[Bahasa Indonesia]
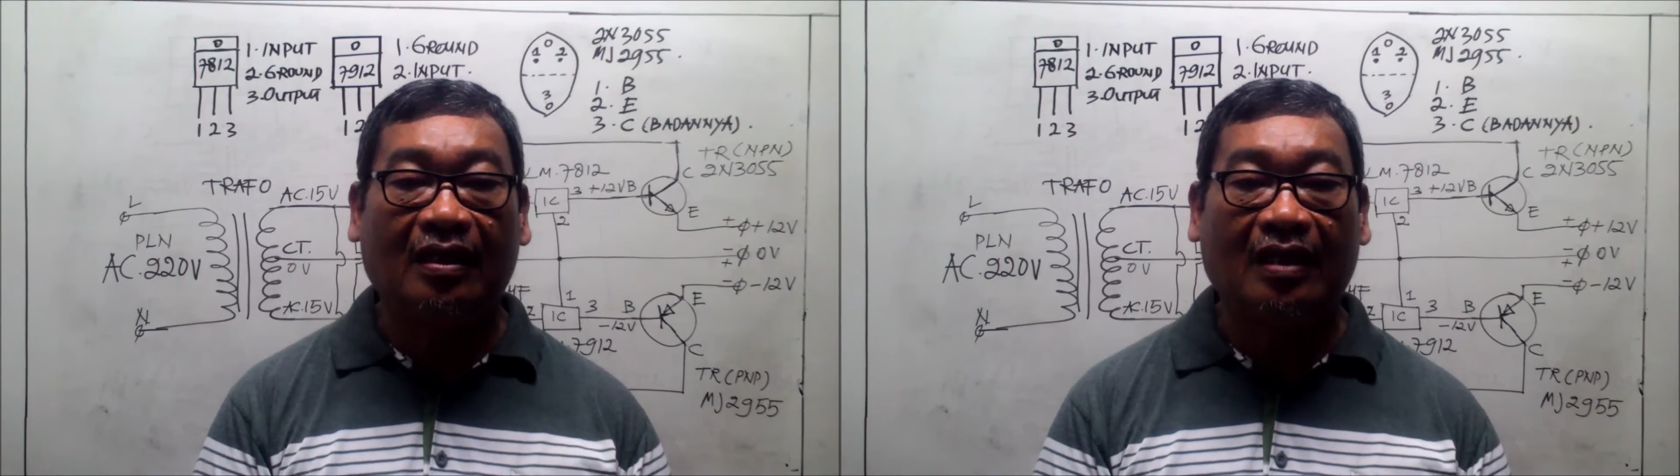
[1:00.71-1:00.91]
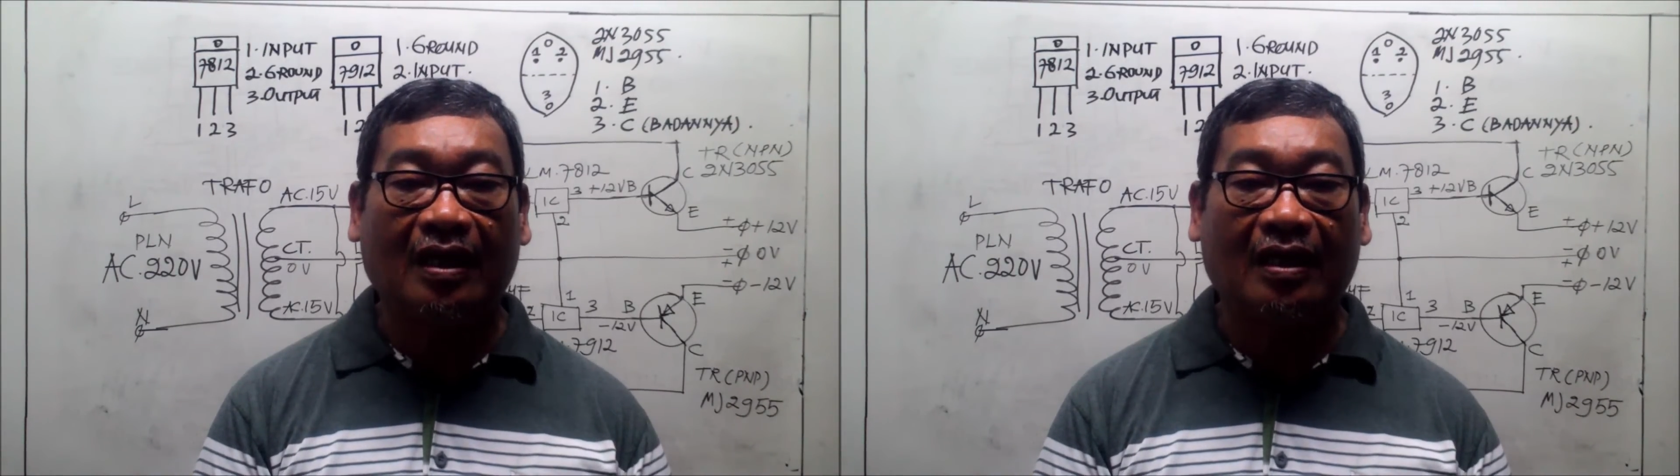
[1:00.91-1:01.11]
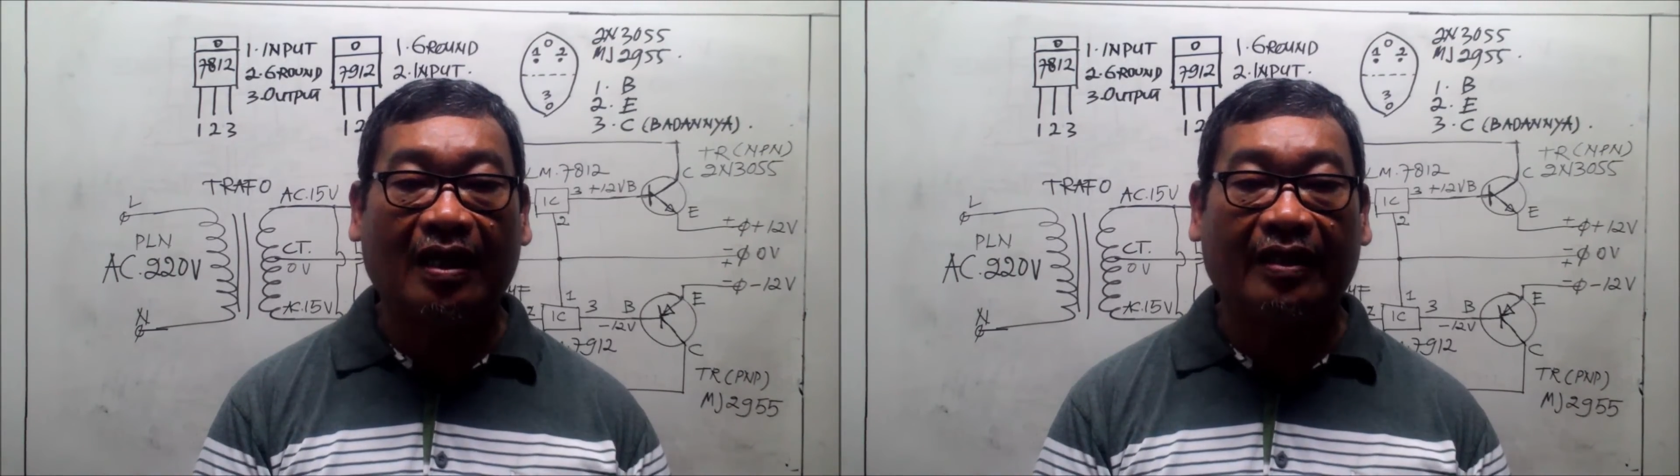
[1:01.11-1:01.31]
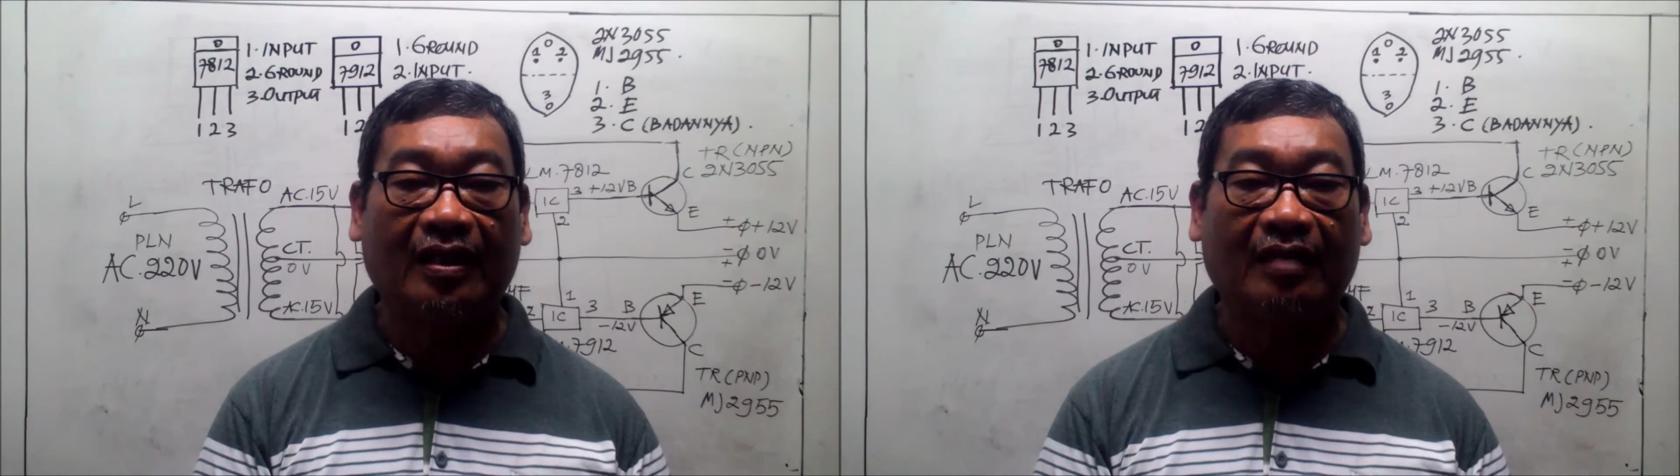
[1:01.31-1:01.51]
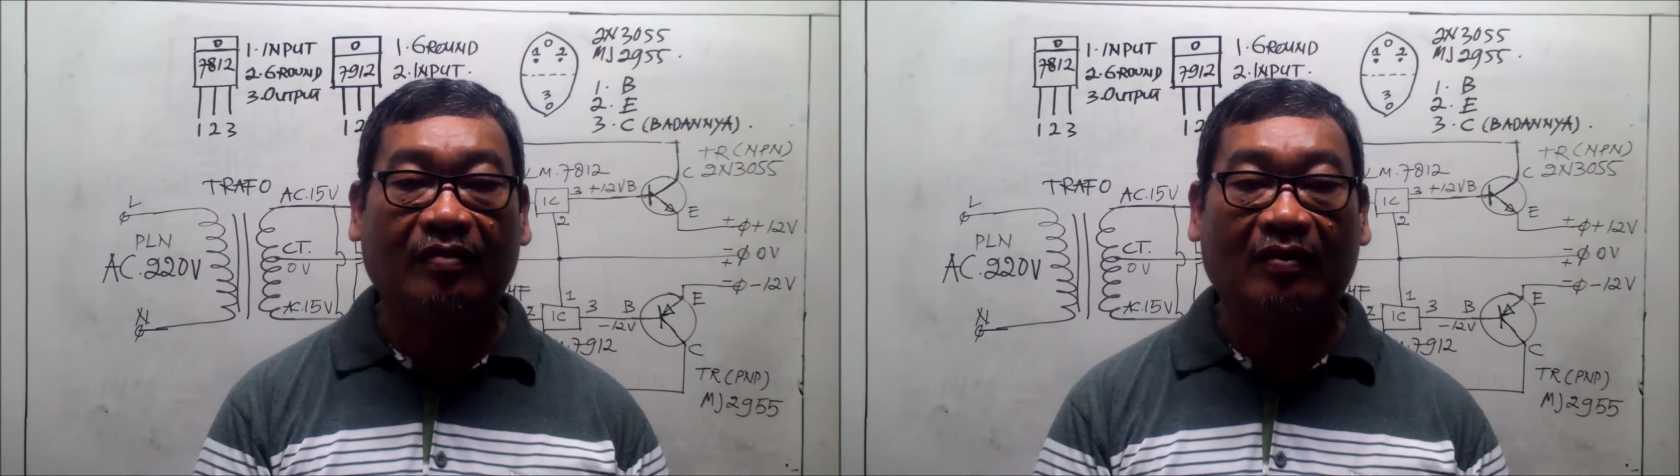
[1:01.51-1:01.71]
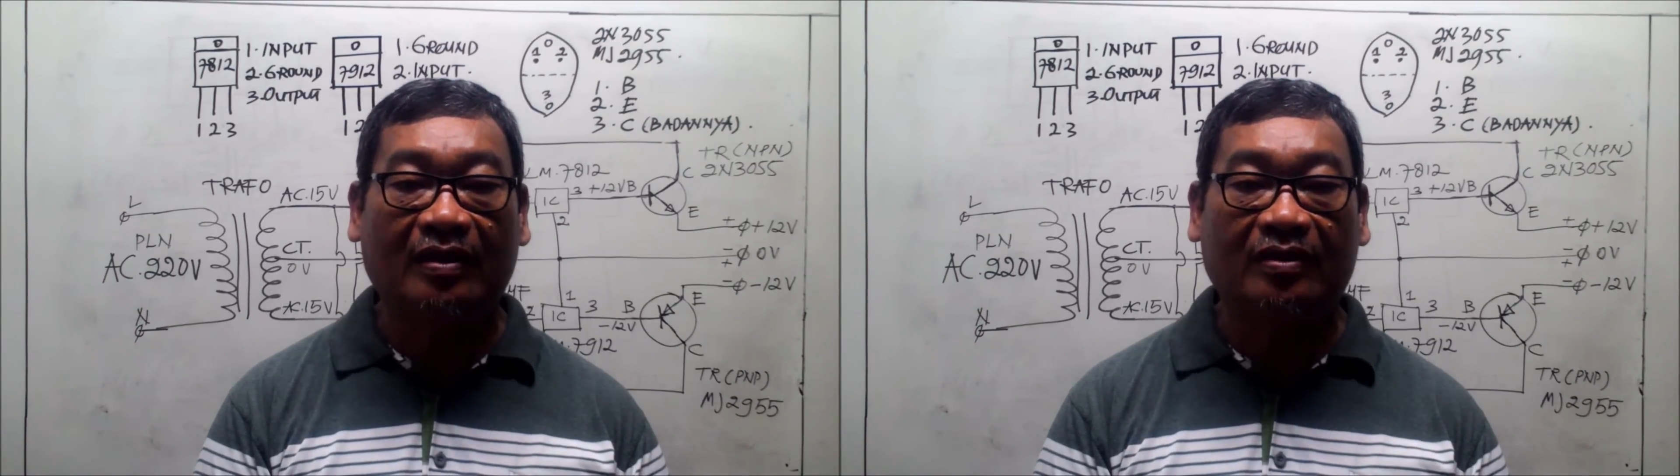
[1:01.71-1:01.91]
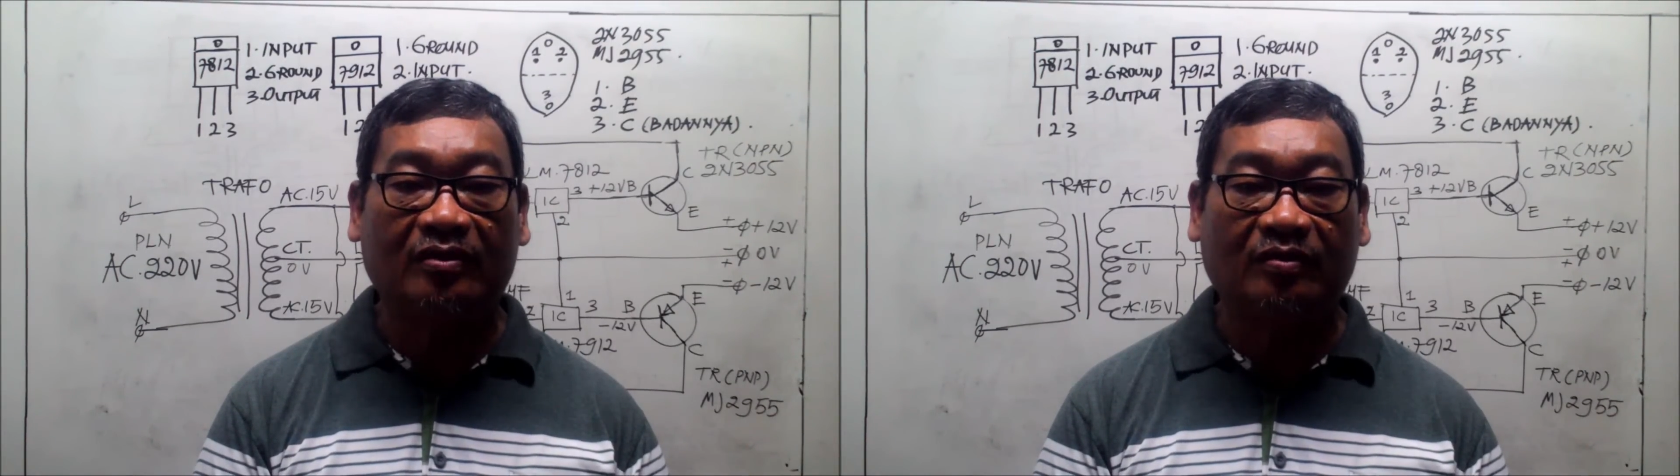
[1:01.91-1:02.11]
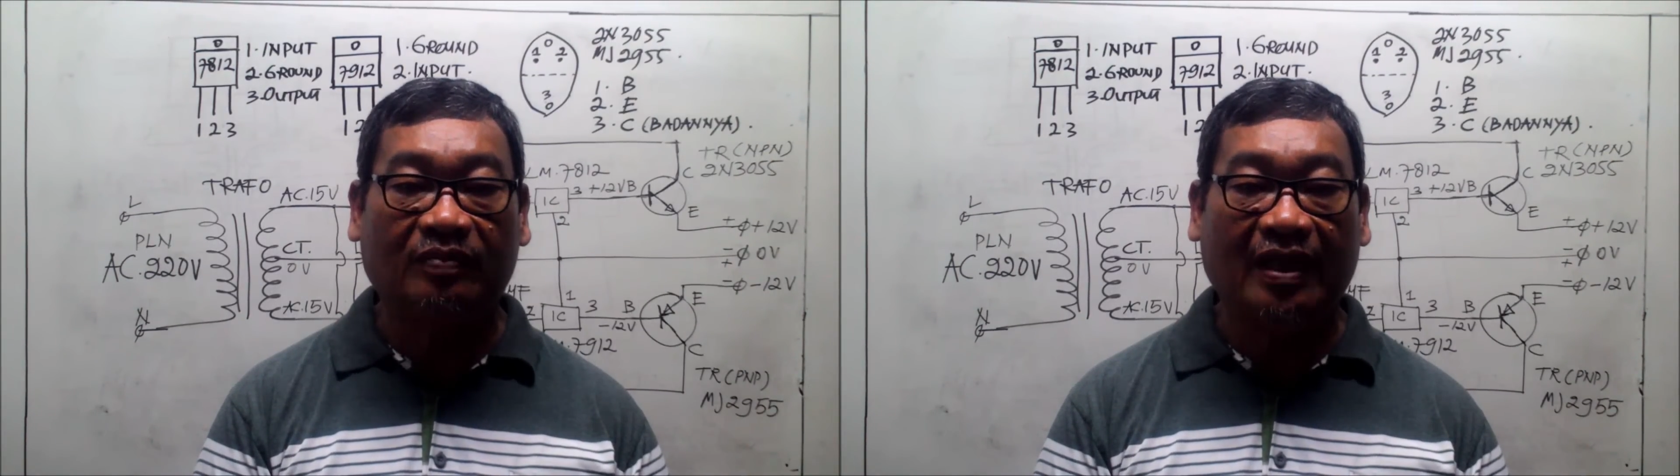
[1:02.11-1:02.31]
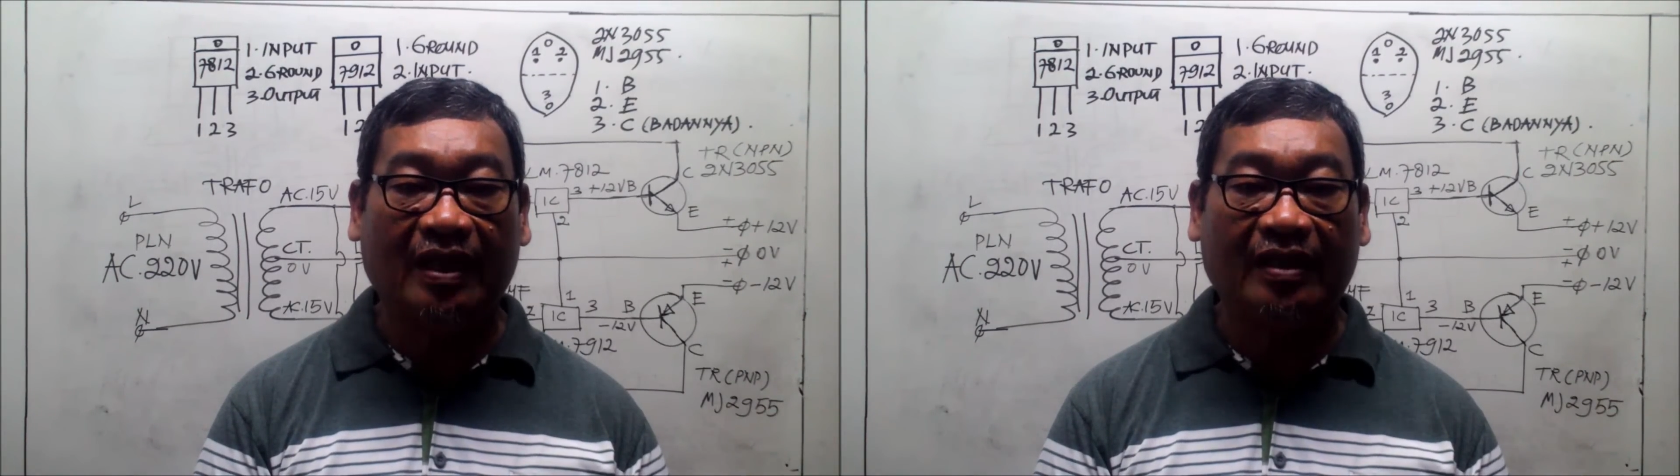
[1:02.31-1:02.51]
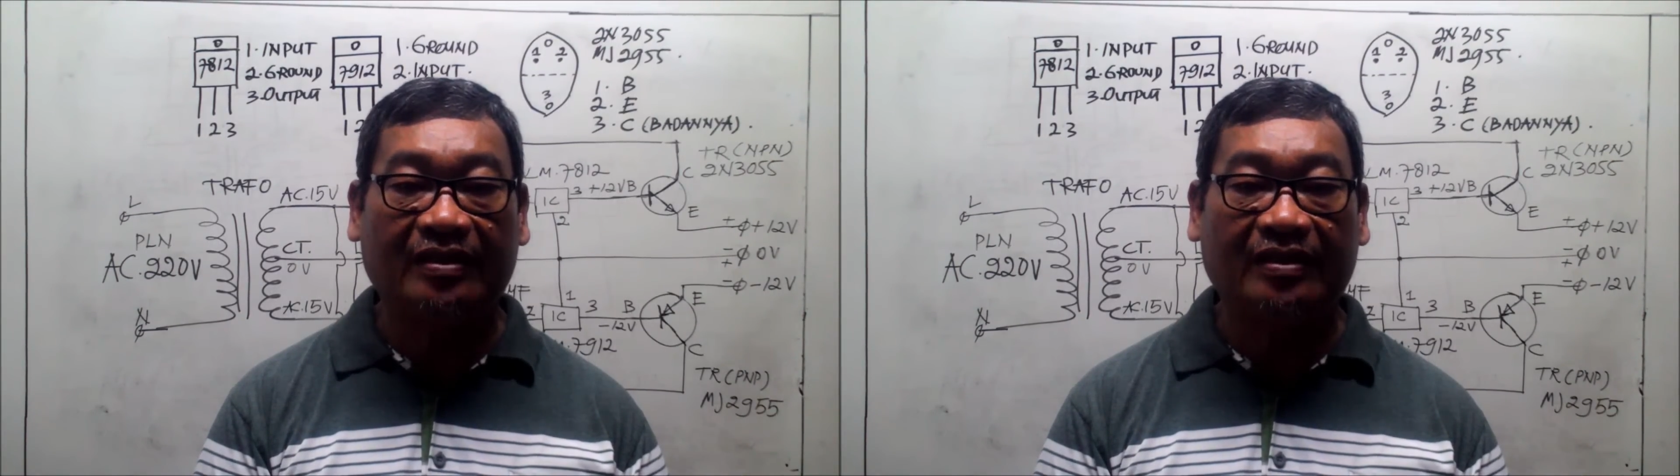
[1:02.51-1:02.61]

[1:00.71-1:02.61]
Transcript: rangkaian power supply